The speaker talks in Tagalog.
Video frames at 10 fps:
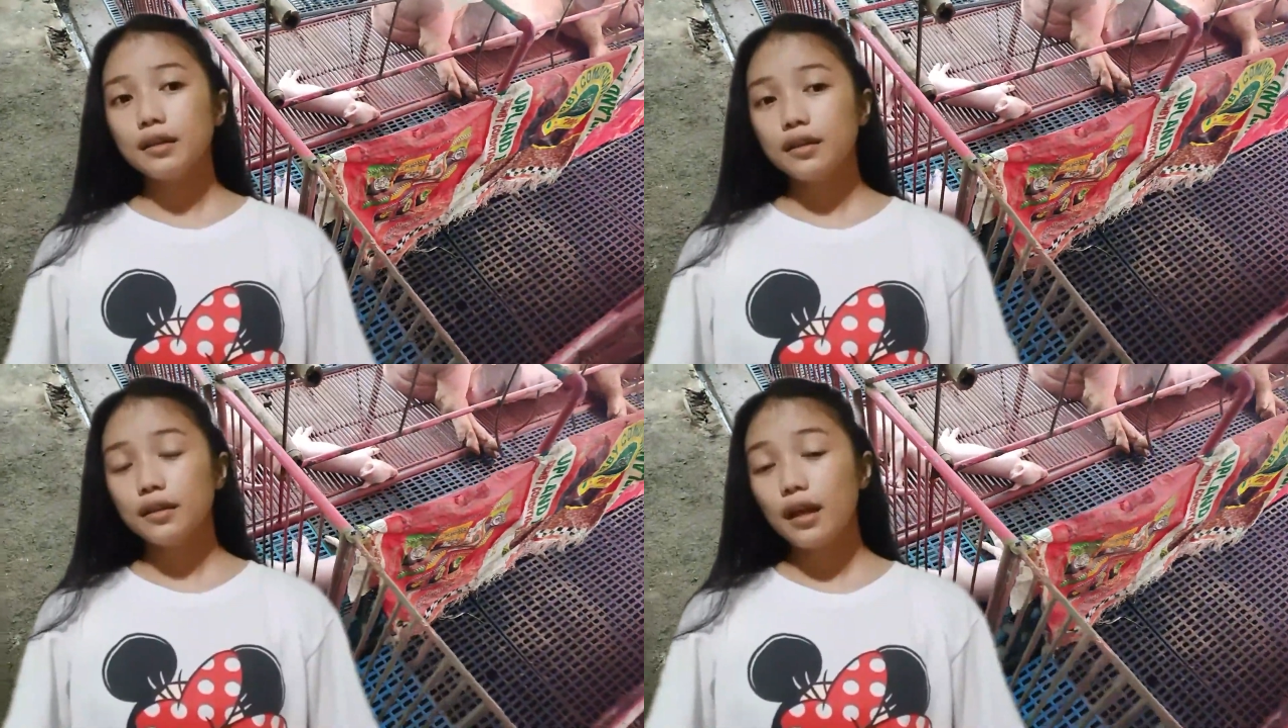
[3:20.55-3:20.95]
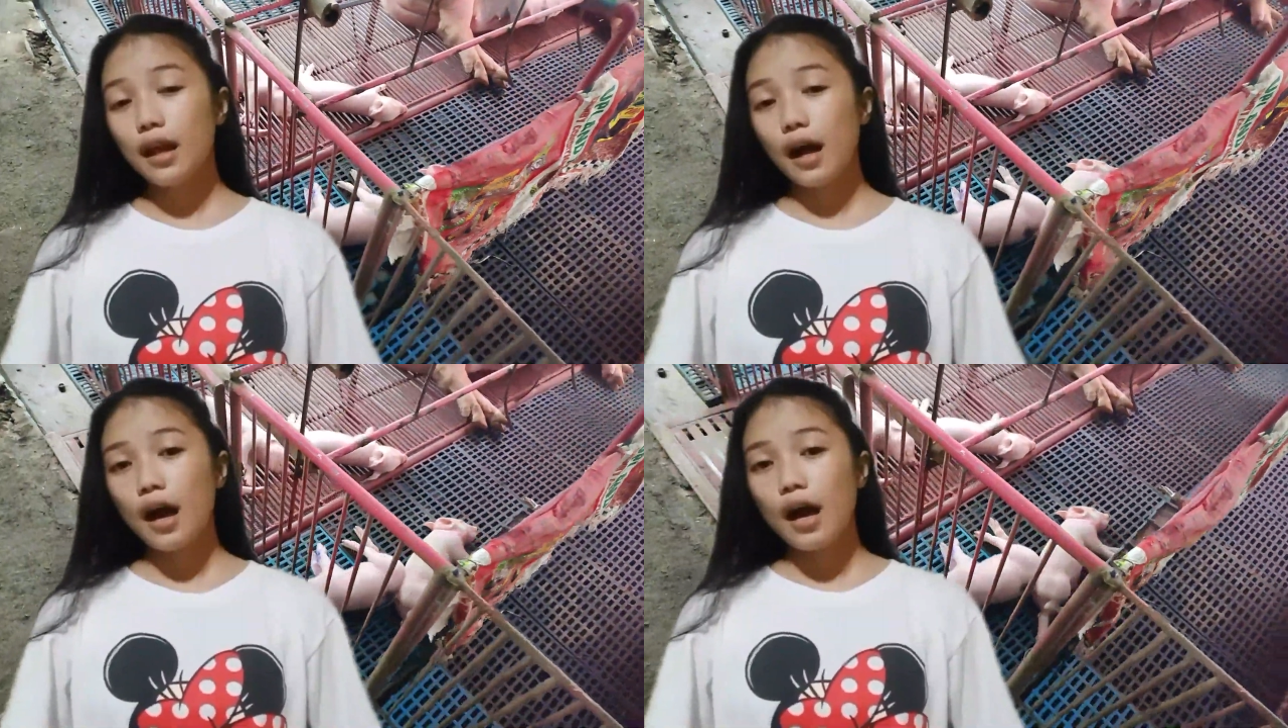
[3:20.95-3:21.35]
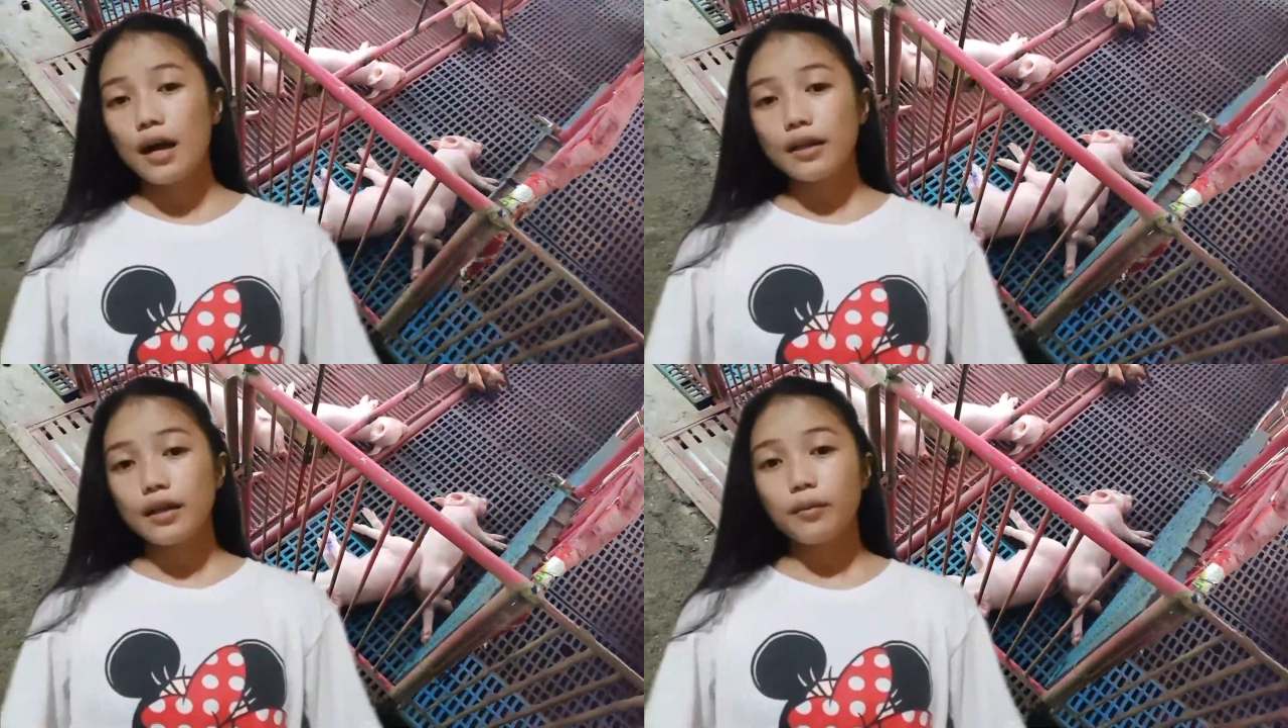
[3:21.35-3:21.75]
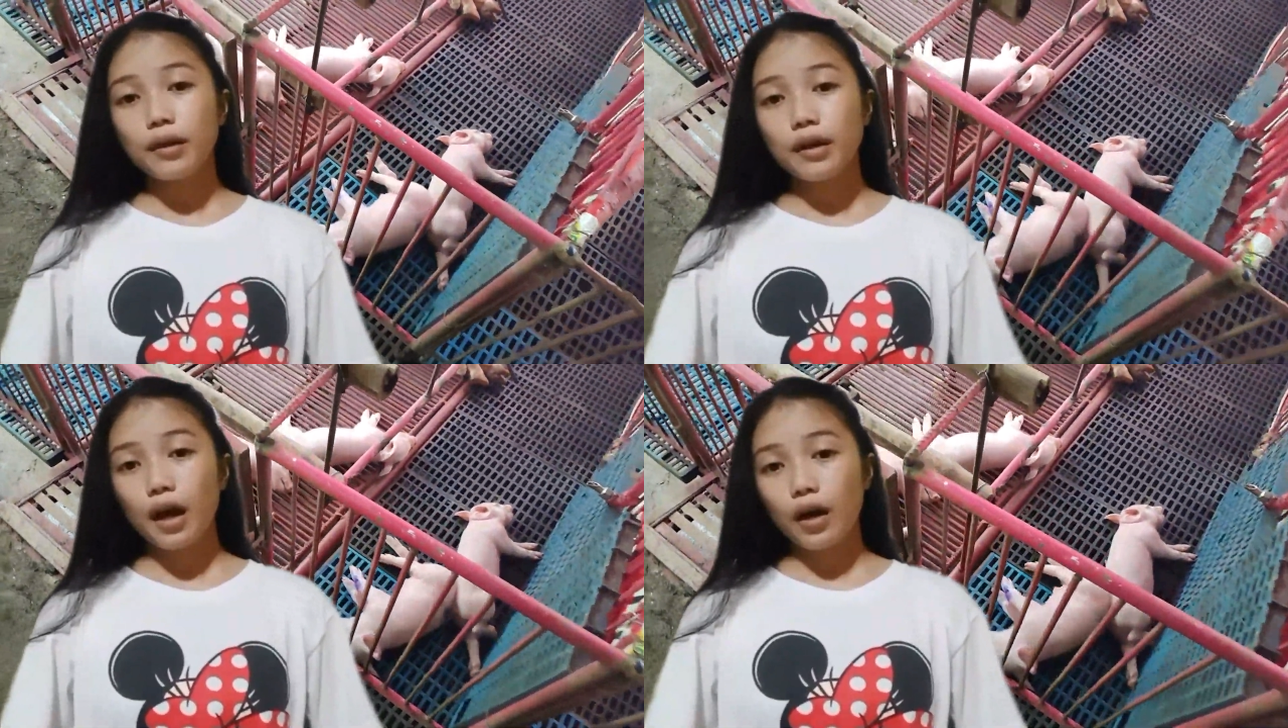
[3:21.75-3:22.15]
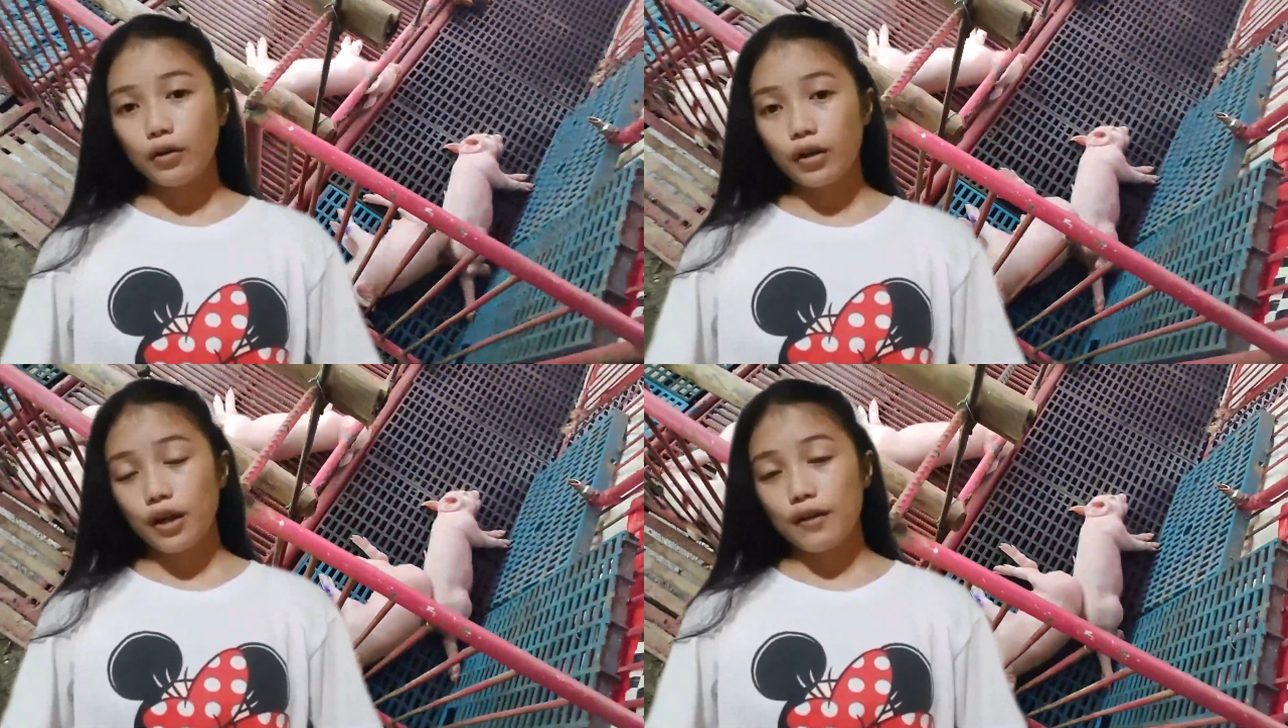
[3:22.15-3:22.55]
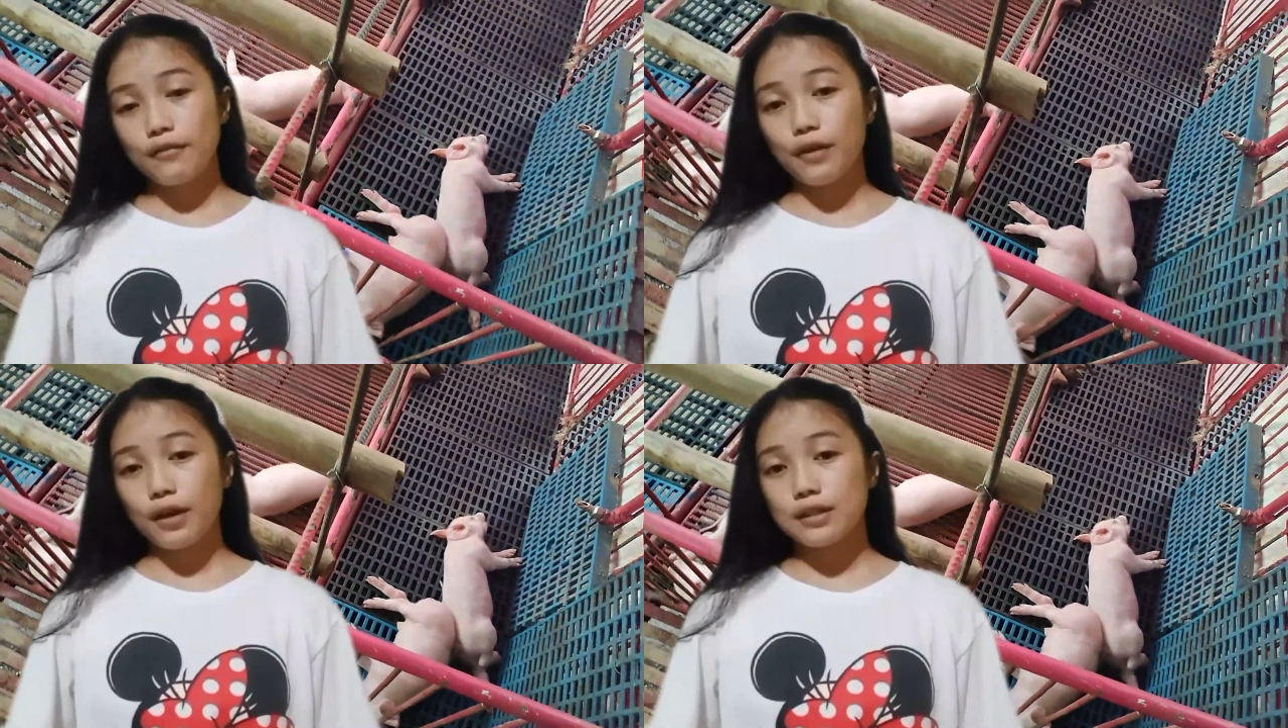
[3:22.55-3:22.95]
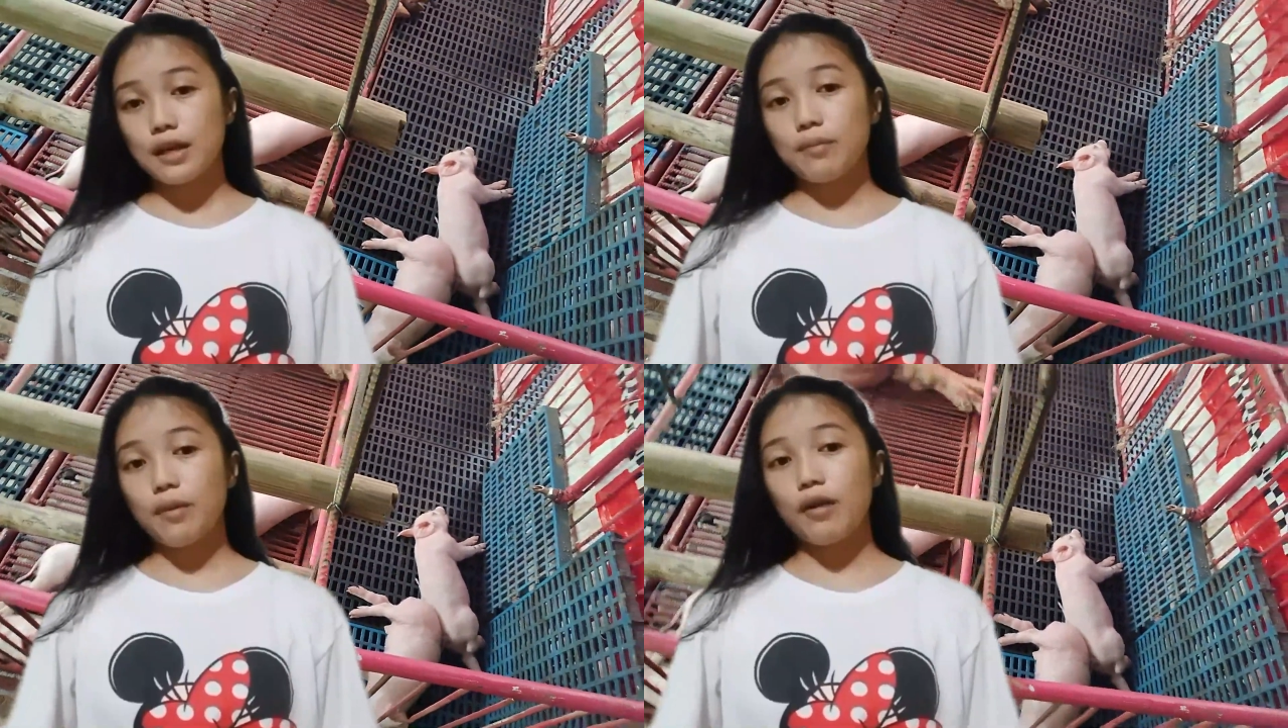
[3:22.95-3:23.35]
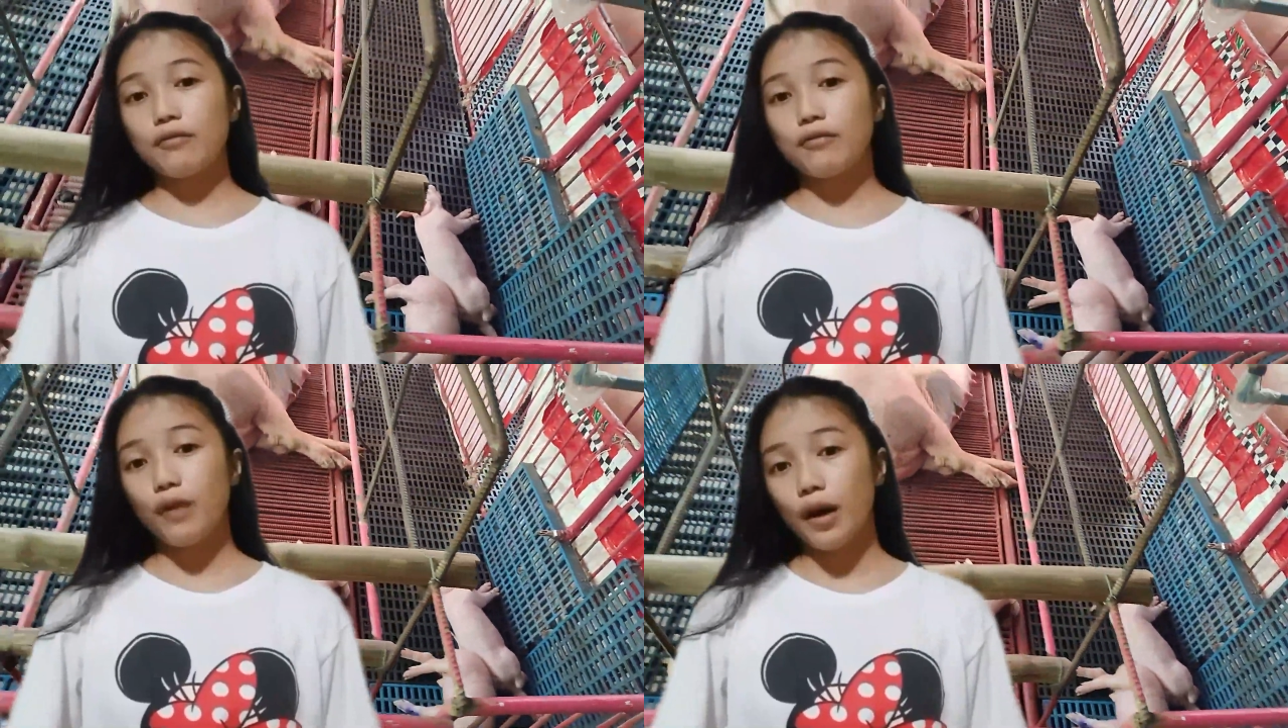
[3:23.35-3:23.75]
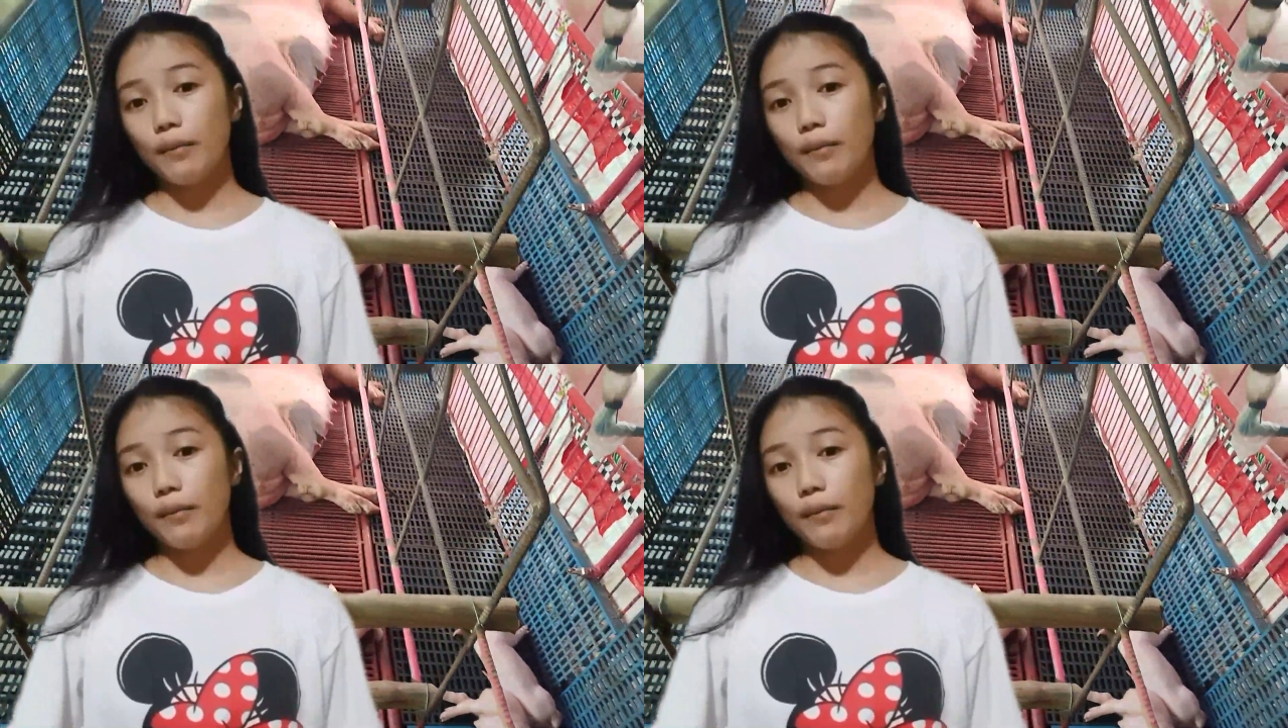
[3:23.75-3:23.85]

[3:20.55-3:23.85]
dala nang barako na na-infect sa ibang form.